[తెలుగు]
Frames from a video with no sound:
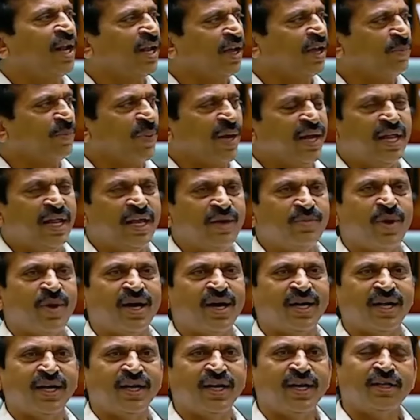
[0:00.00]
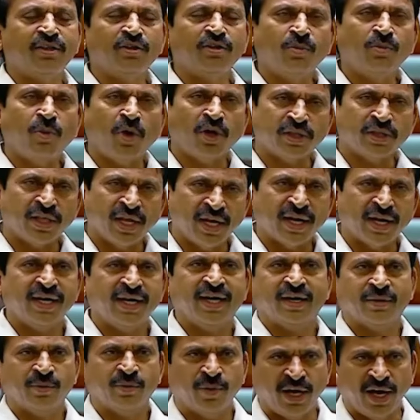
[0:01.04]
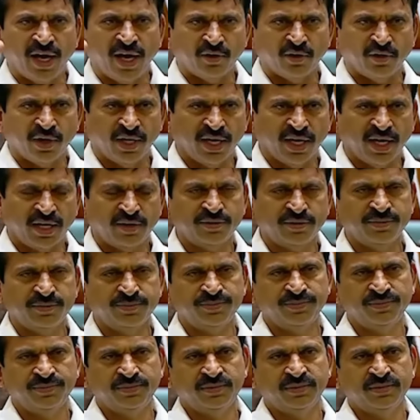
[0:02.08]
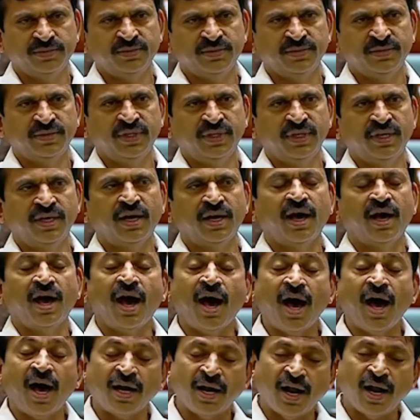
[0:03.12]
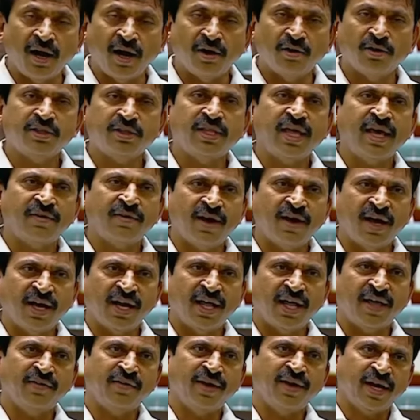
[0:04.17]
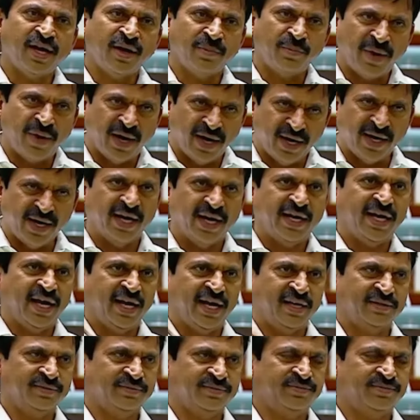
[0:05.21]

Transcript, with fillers: వాళ్ళకి పని బాట లేదు బొందలగడ్డకు పోయారు అన్నారు ఆనాడు దేవాలయమైన మేడిగడ్డ